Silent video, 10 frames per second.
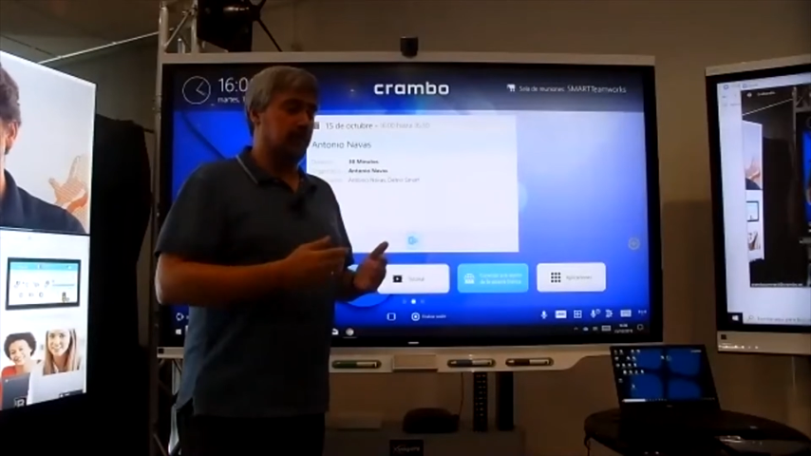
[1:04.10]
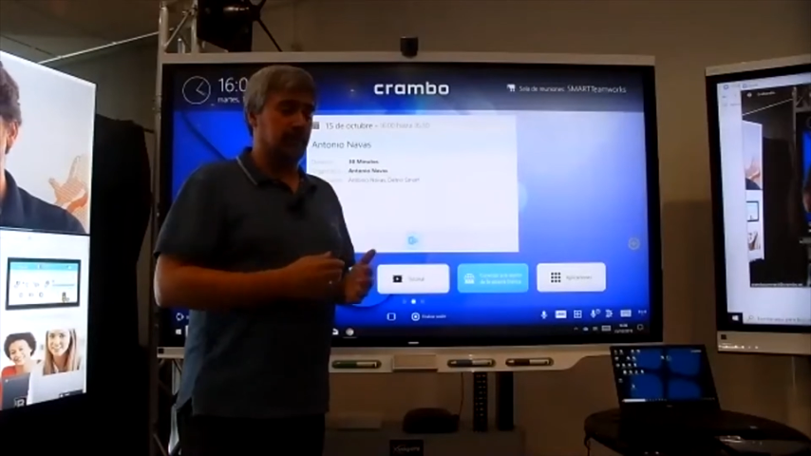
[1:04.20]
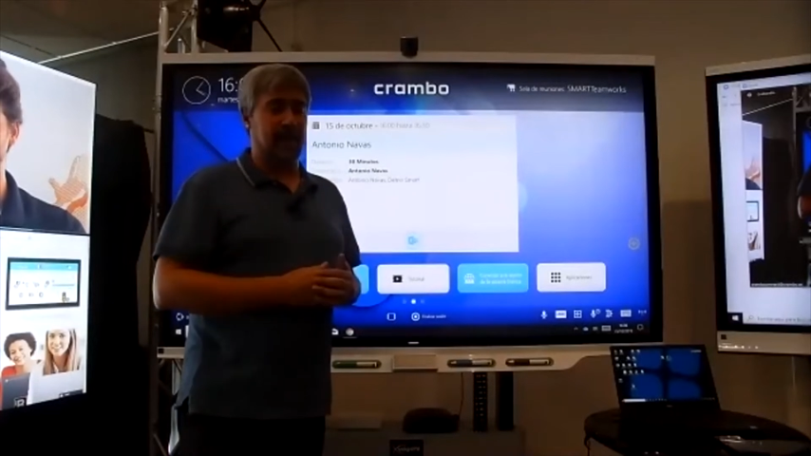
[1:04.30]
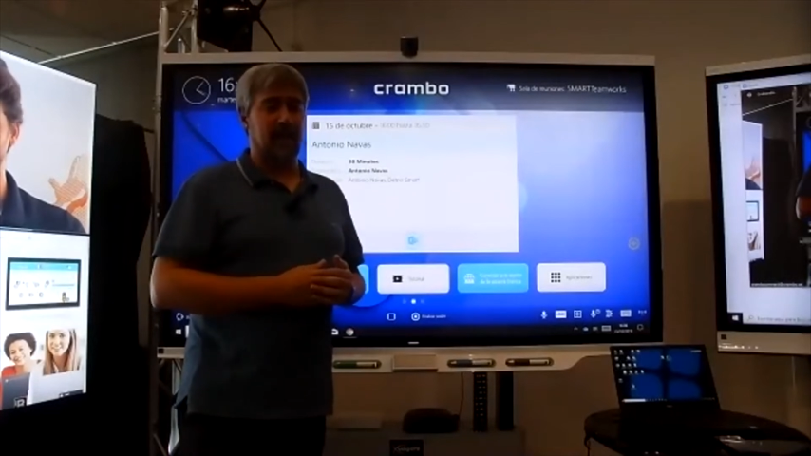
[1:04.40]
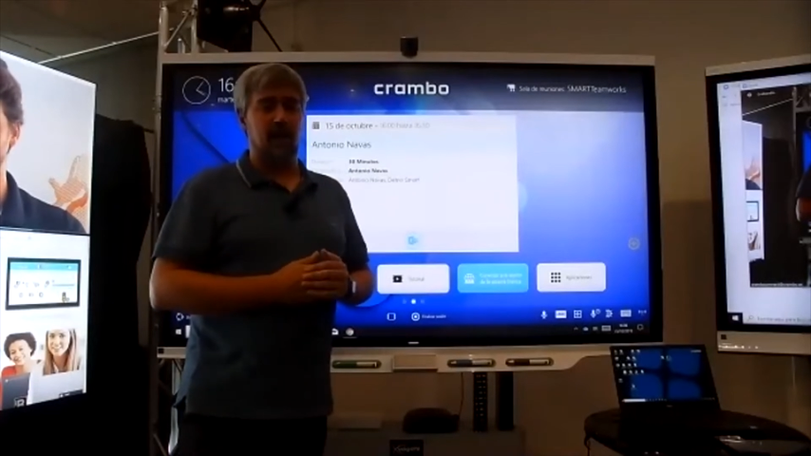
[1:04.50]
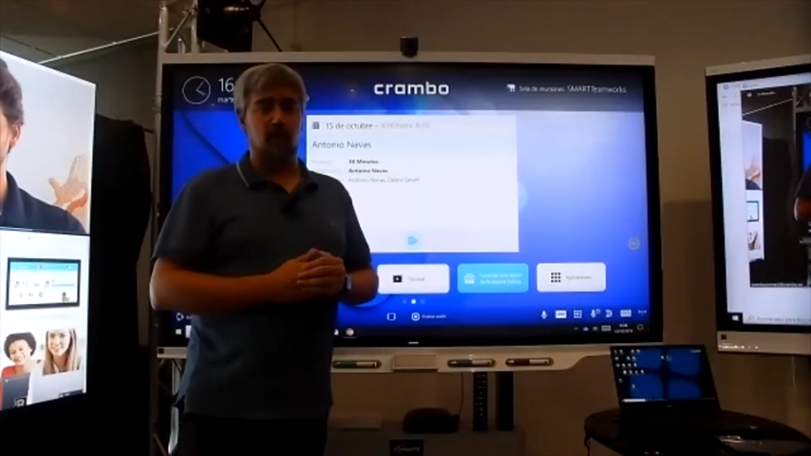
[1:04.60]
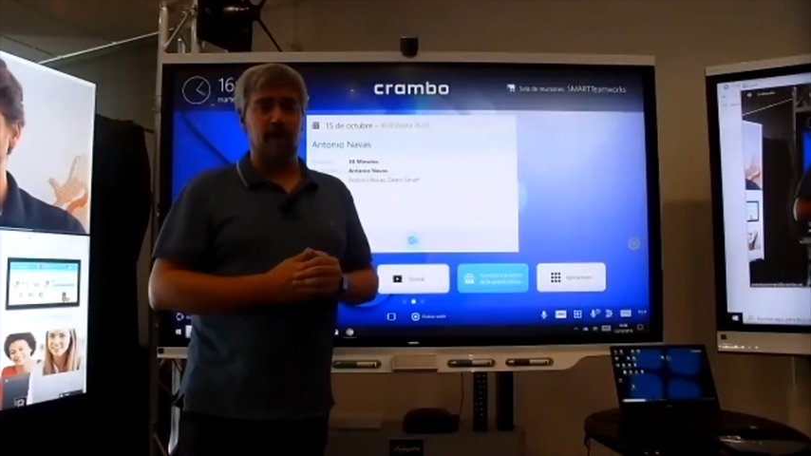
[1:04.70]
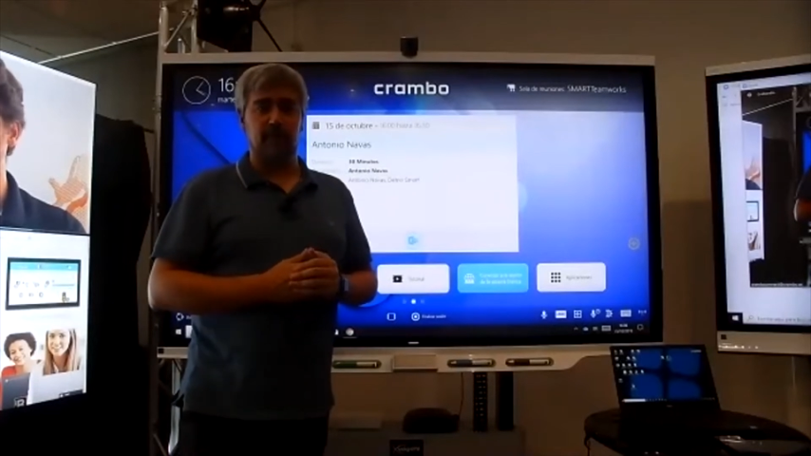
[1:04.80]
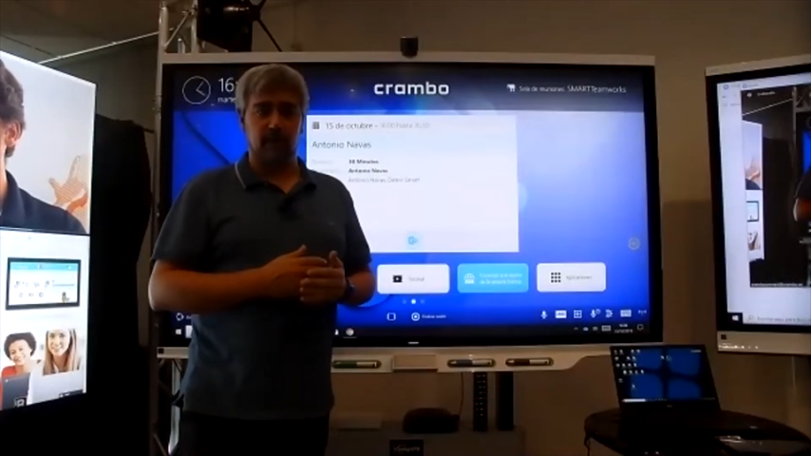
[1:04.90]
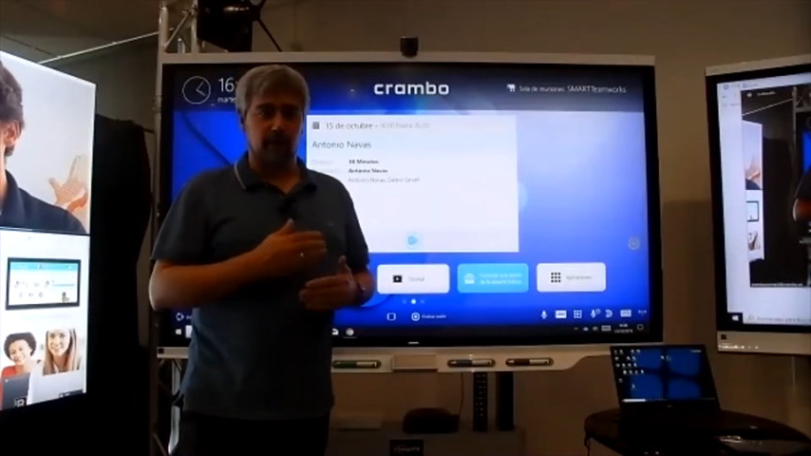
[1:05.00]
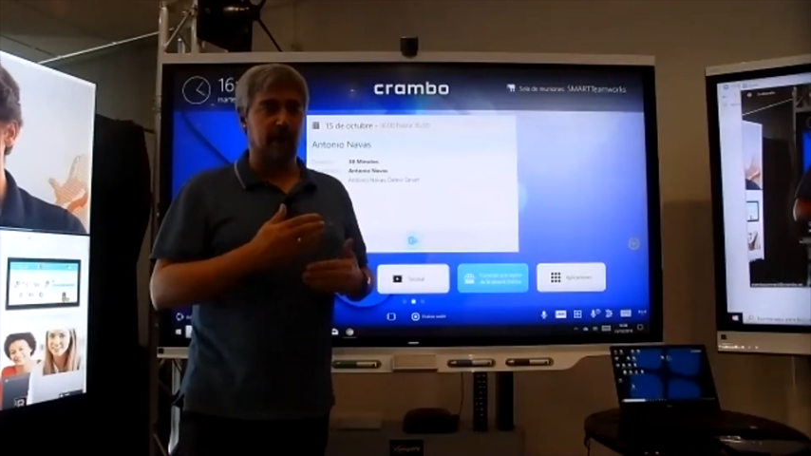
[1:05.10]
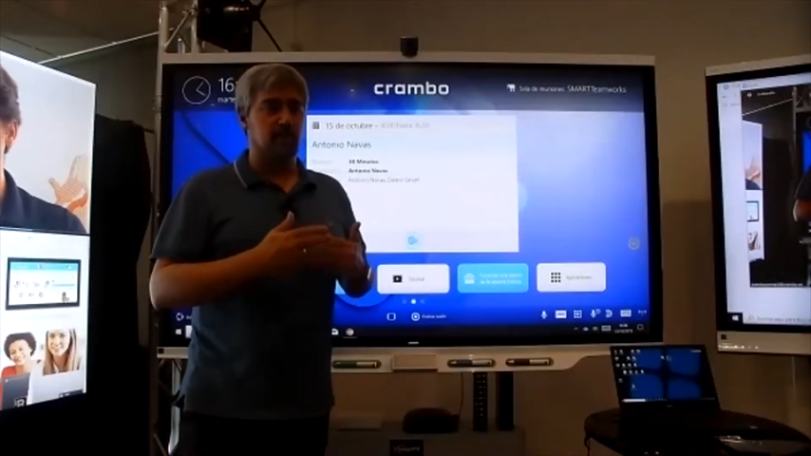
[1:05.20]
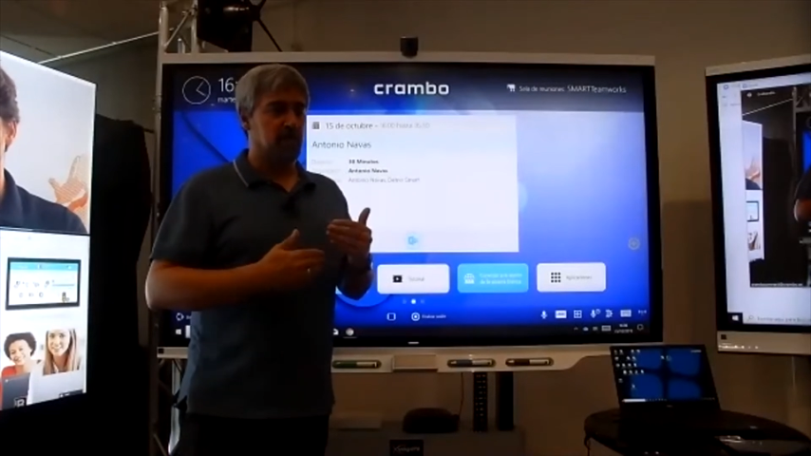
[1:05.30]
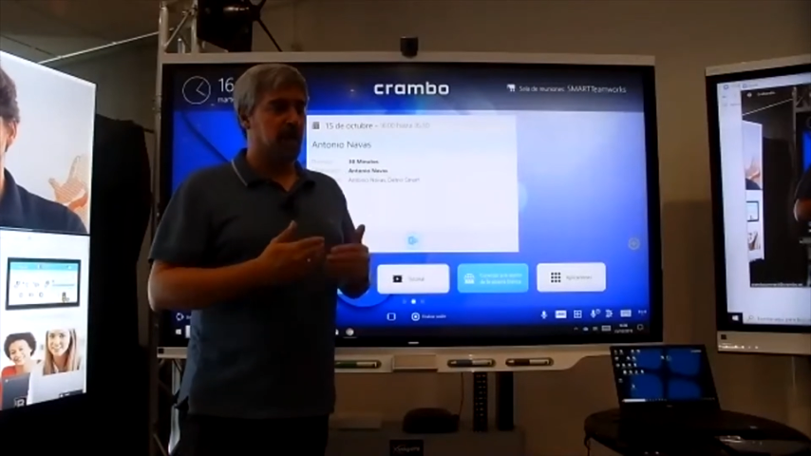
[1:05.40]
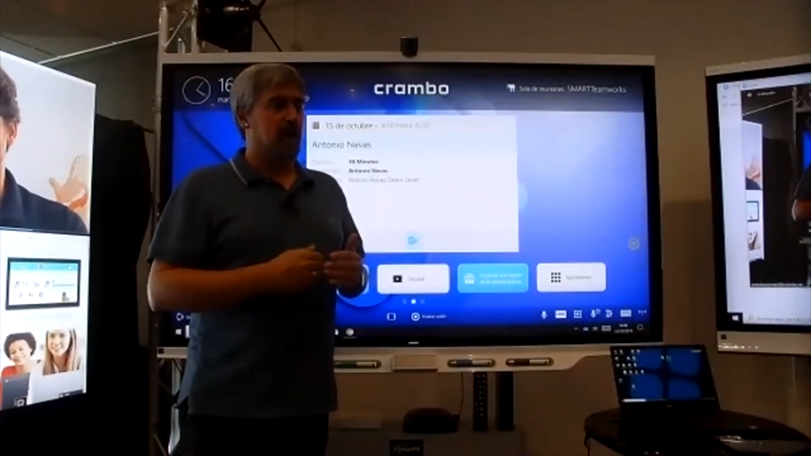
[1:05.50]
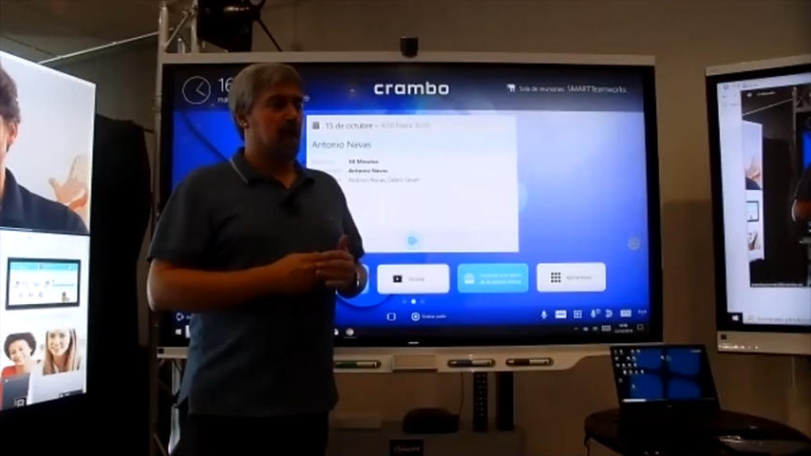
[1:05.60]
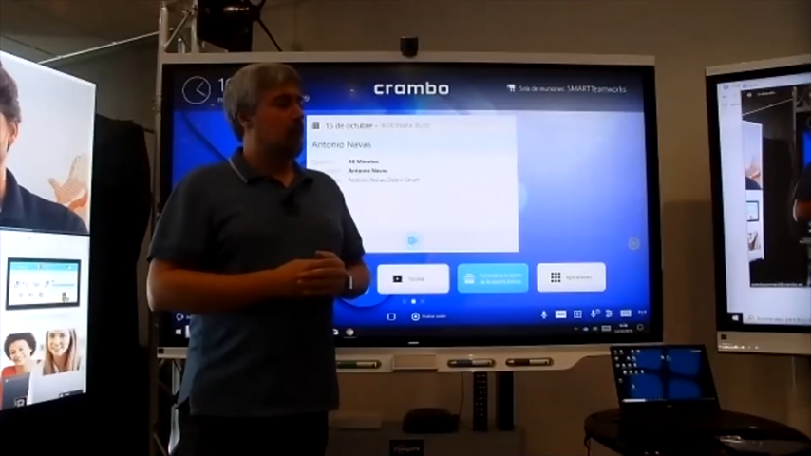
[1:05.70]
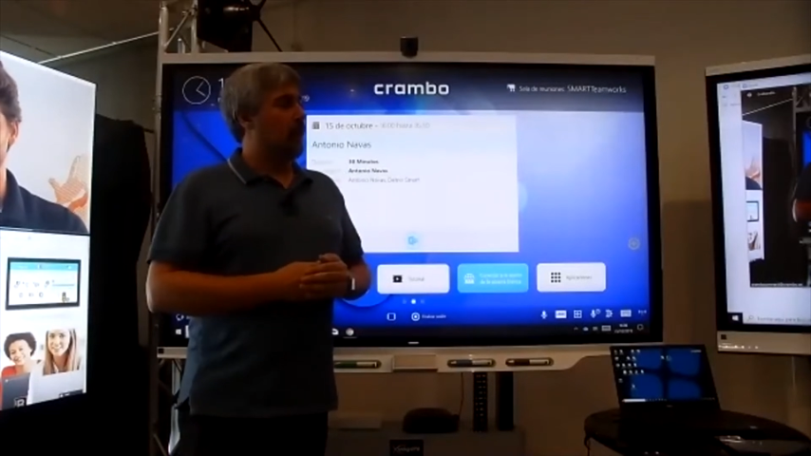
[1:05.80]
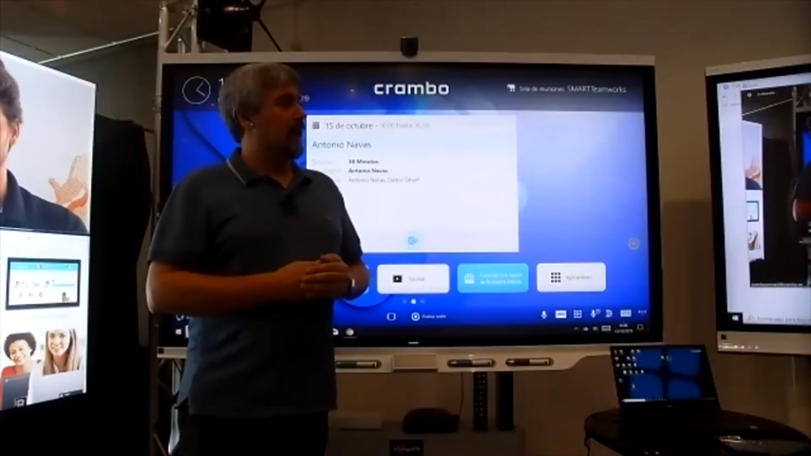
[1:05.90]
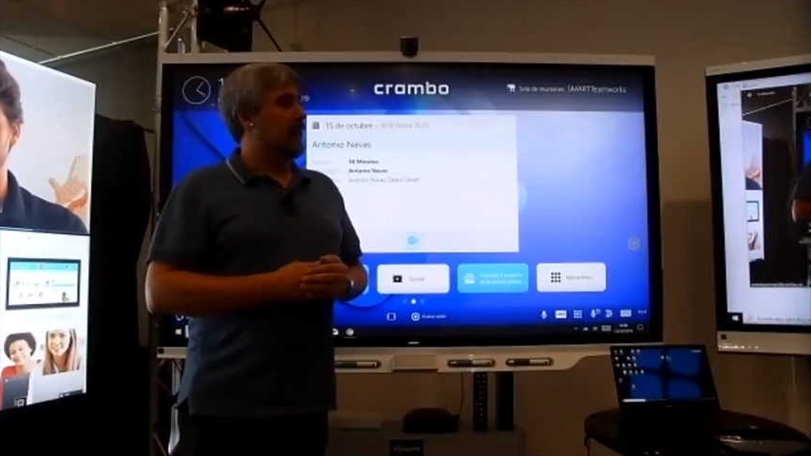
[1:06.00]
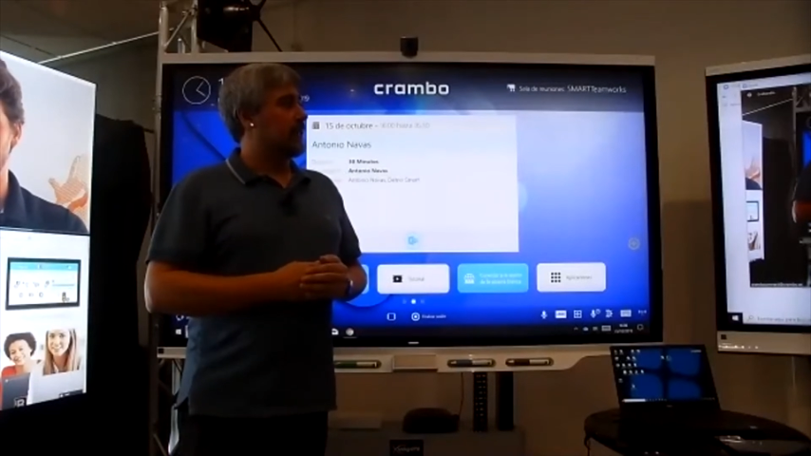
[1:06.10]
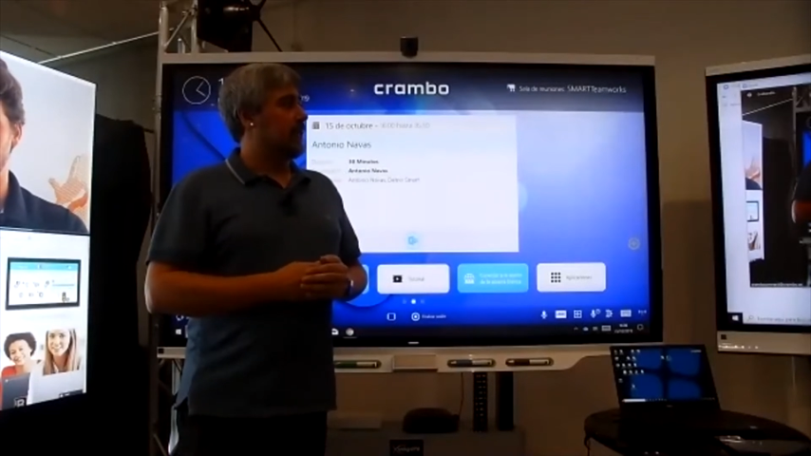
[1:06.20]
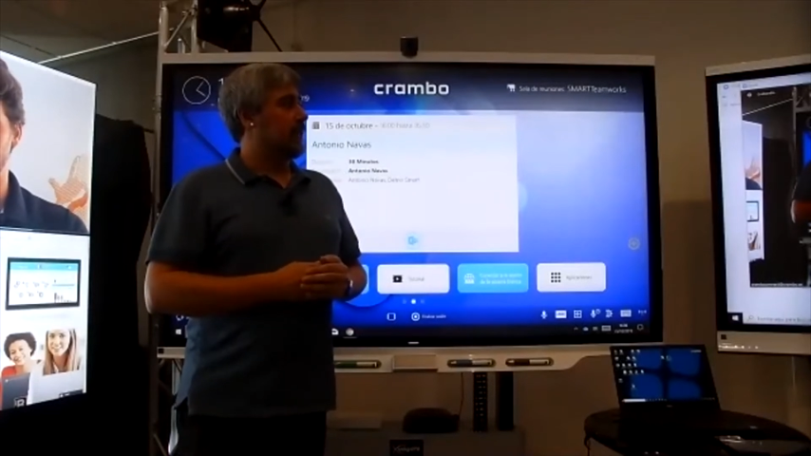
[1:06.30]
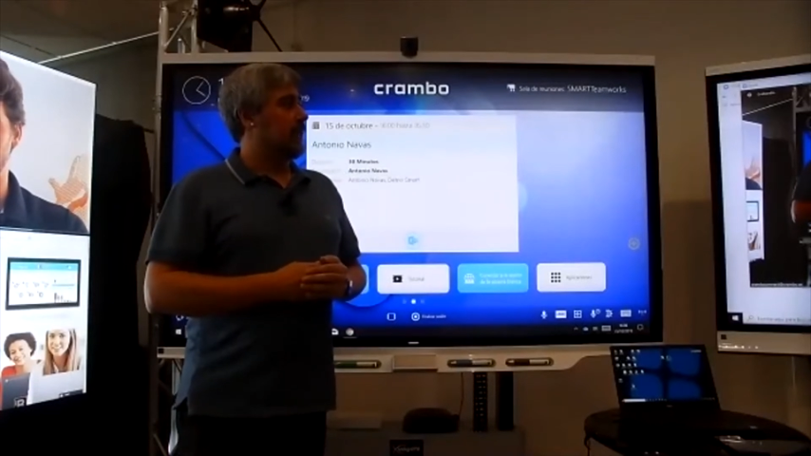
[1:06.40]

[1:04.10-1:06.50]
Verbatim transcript: ver en la web, sino que podáis eh,